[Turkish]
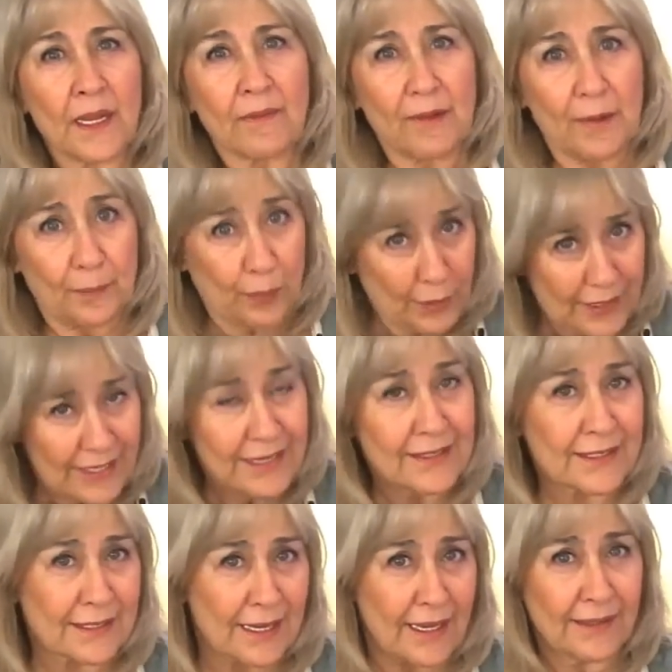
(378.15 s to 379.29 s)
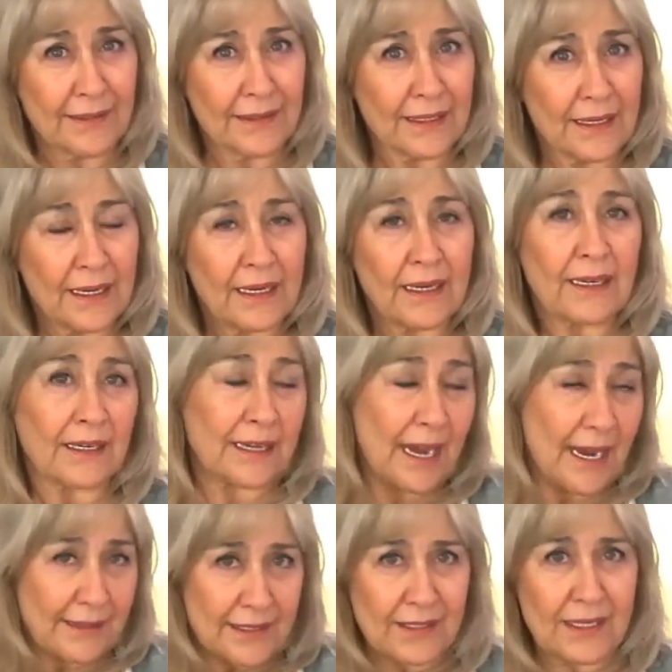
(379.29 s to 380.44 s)
Ve bu insan
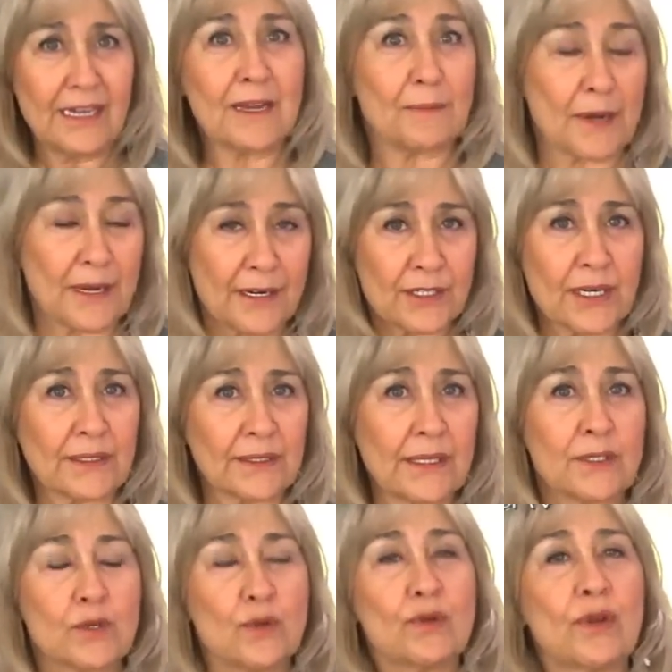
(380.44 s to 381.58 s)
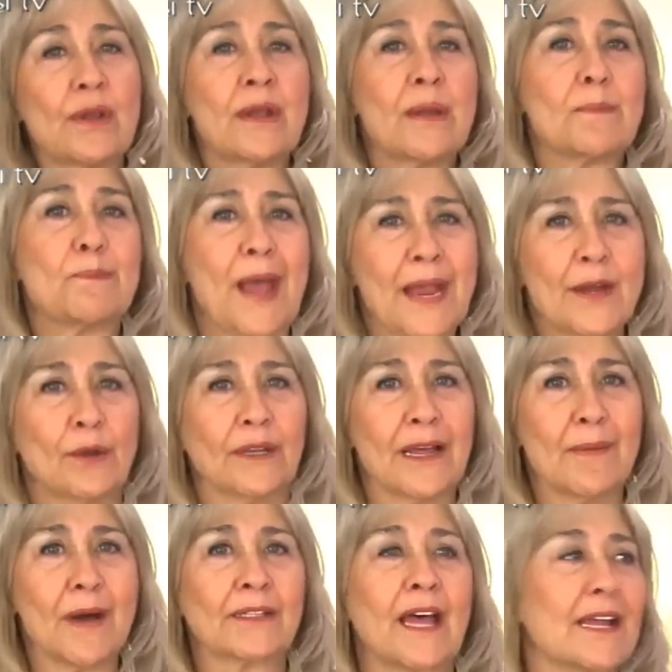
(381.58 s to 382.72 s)
kendisiyle barışıktır. Çünkü ben
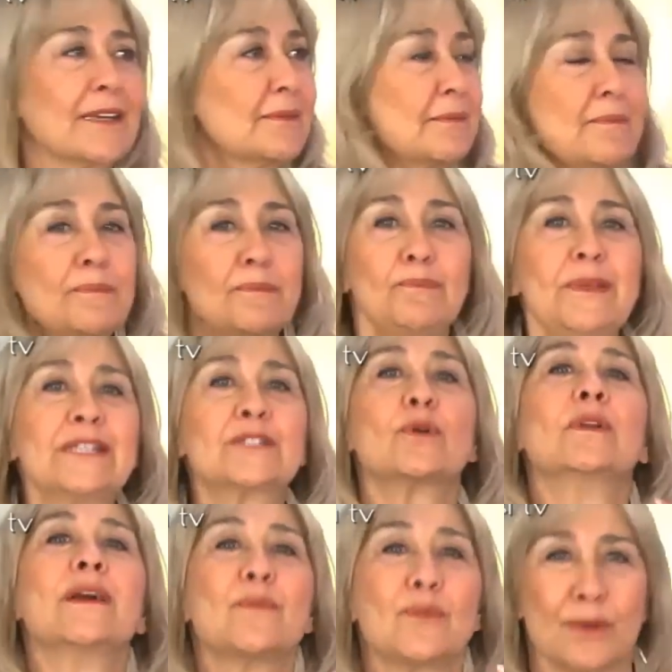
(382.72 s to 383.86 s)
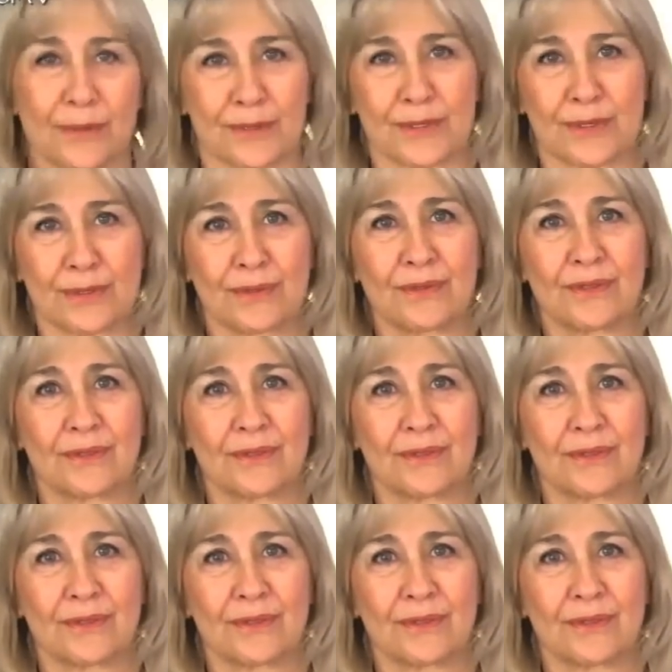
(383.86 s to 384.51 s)
olamadan biz olamıyoruz.